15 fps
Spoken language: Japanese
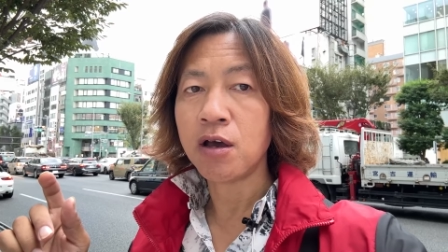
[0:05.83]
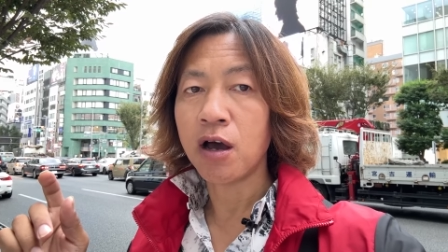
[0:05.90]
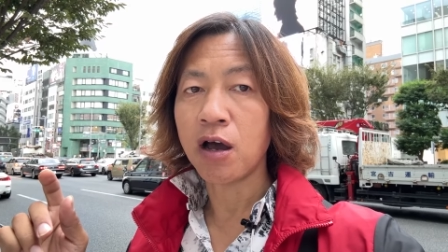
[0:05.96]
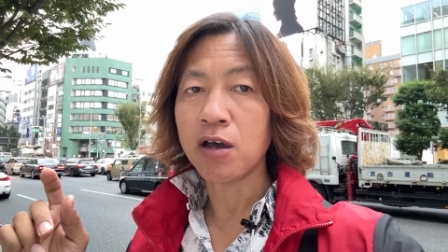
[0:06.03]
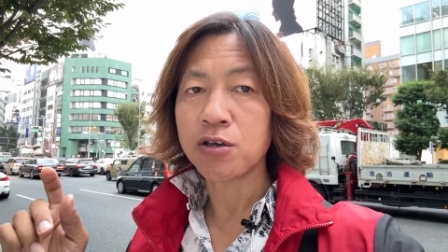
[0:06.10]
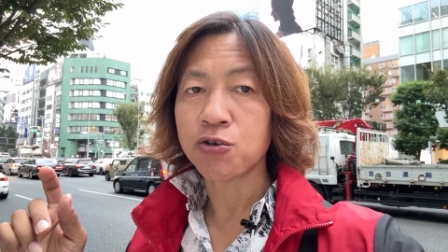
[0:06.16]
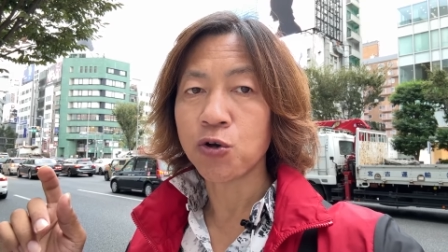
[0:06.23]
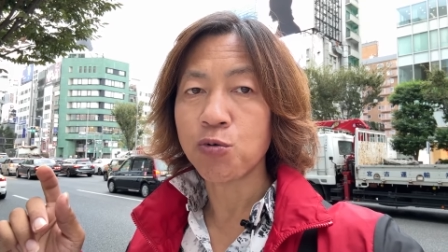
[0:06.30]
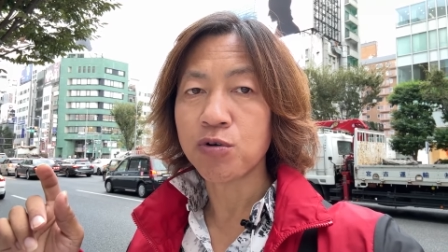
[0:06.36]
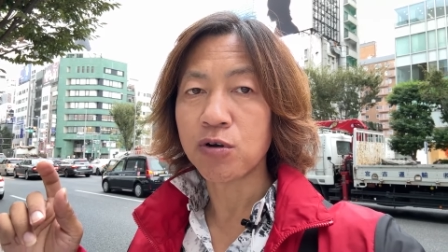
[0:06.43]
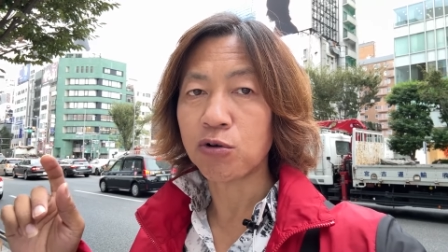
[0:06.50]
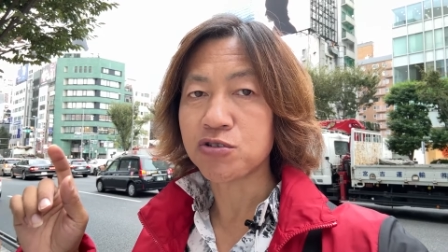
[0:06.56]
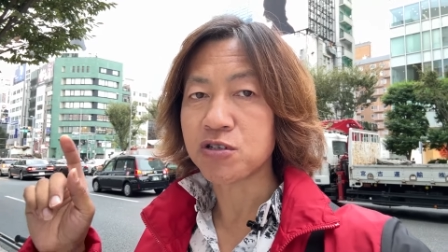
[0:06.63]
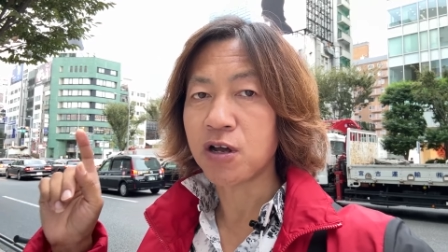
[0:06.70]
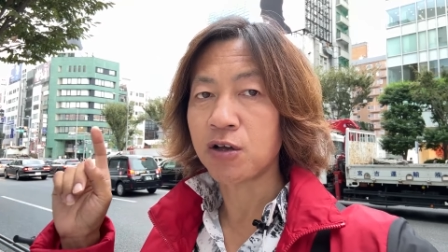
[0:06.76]
はい、今日僕は
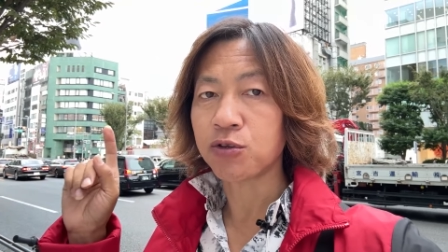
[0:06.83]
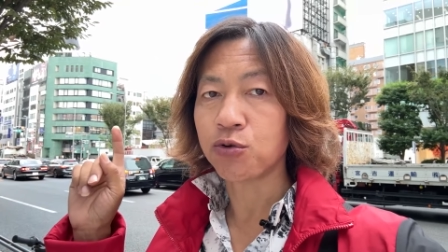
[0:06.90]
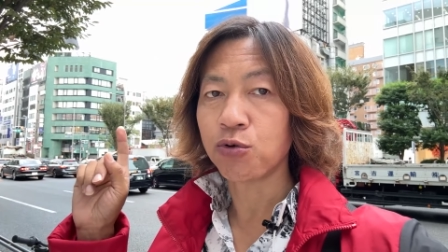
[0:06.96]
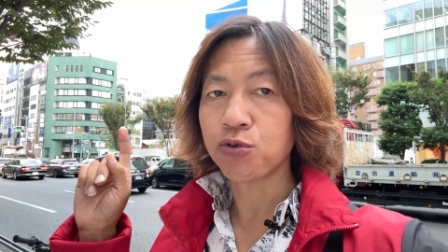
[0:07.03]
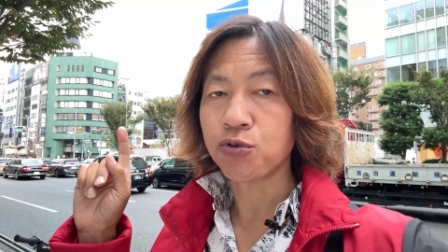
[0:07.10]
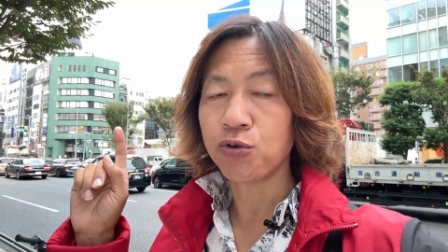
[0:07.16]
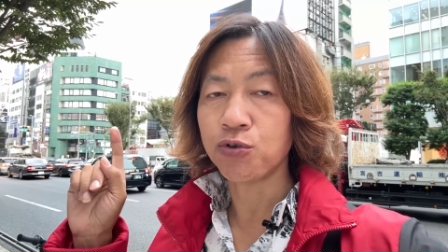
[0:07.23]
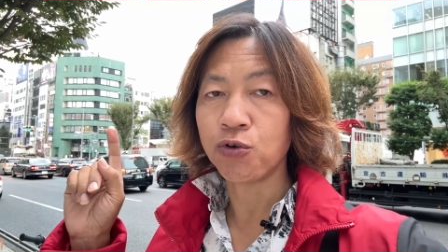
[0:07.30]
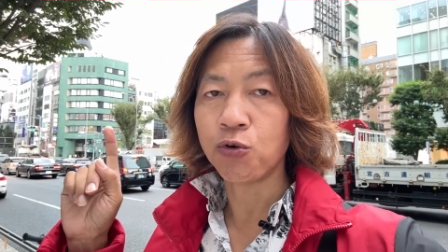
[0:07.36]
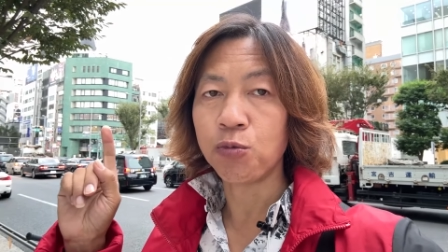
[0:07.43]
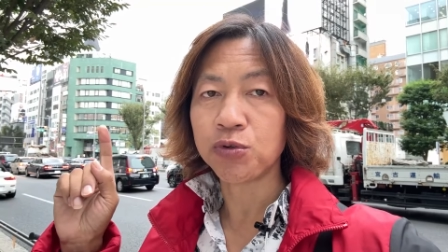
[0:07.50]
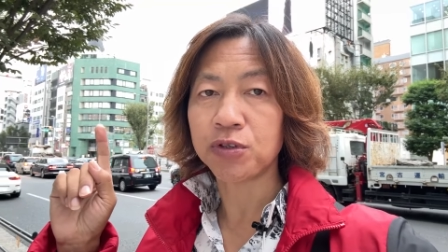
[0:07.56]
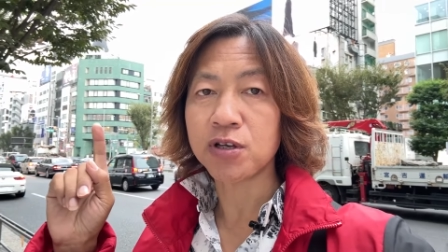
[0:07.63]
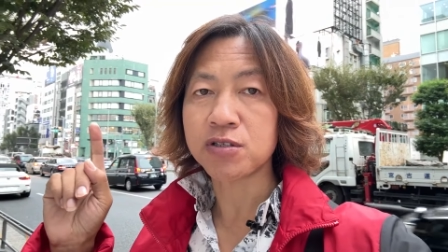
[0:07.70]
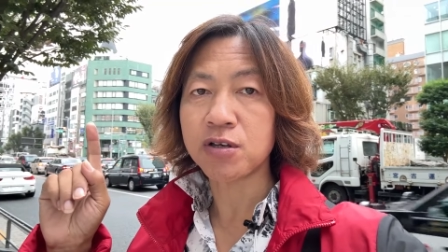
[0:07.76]
こちら東京の
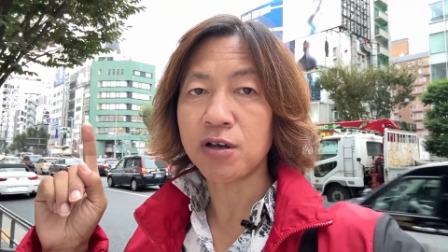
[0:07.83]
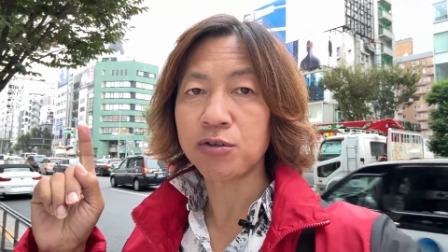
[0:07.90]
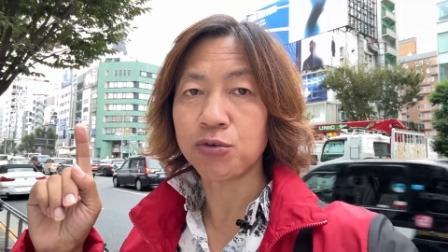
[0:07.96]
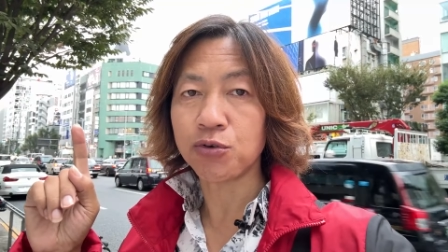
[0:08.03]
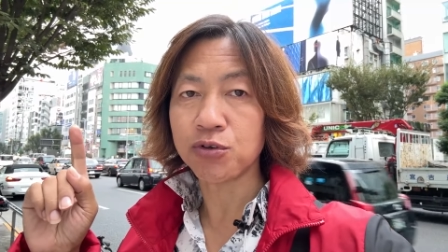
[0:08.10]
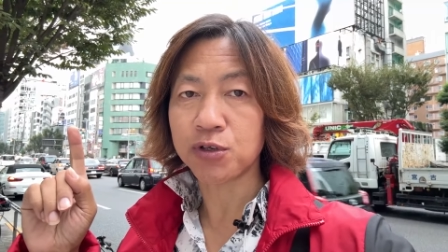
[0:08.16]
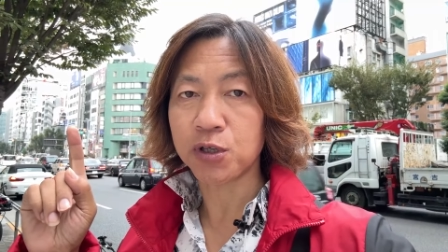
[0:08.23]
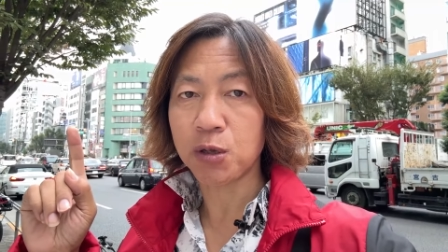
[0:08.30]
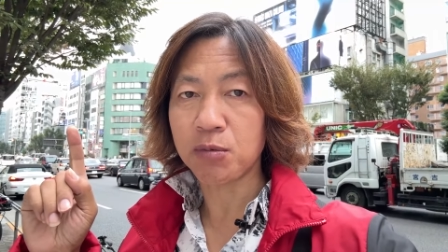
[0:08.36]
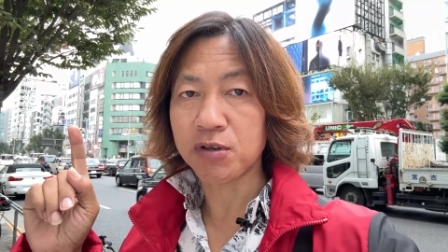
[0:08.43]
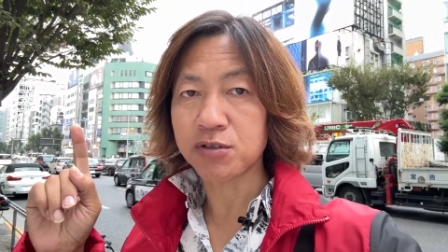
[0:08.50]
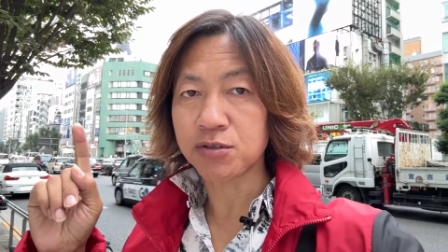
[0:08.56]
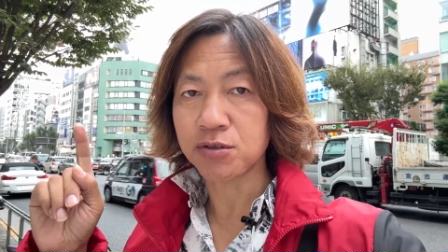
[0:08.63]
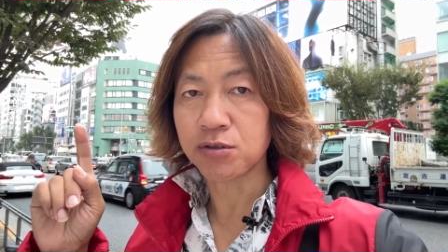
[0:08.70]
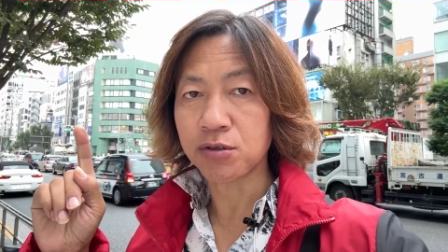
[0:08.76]
表参道に来てま
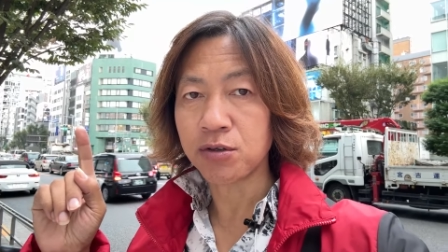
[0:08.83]
す。